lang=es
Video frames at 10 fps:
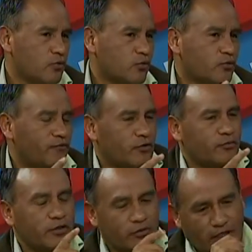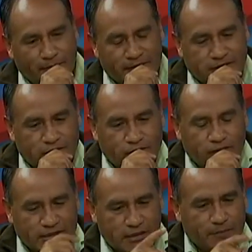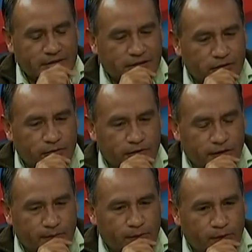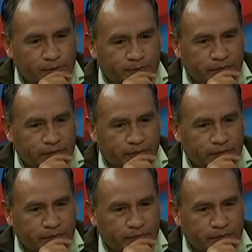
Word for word: Un fenómeno que ha pasado, que está pasando, por ejemplo,